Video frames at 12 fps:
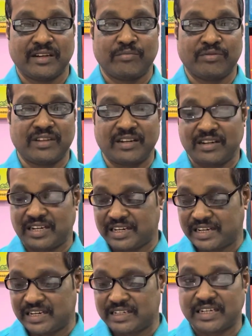புதன்னா
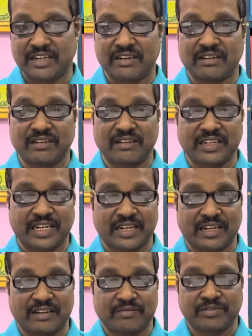கரெக்டாக இருக்கணும் இல்லையா
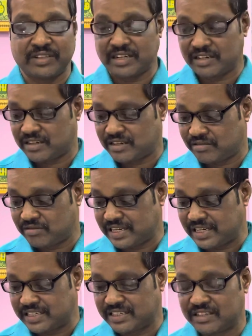புதன் கிட்ட ஒரு
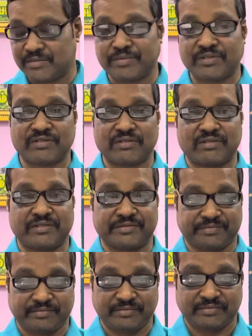அலட்சிய போக்கு இருக்கும்
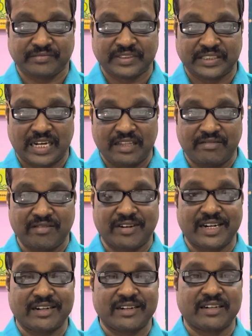அதுவே
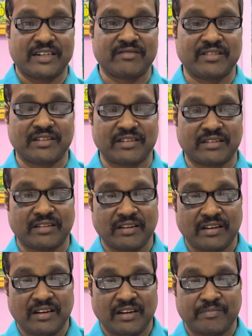வாழ்க்கைக்கு வந்து
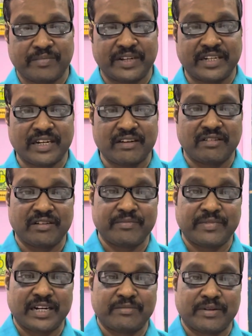பெரிய அளவில்
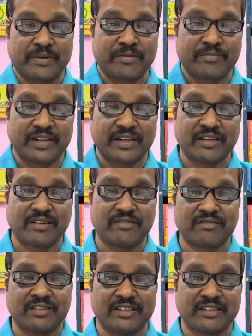மேன்மை பெற முடியாத
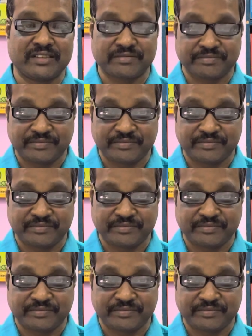அளவுக்கு வந்துடுது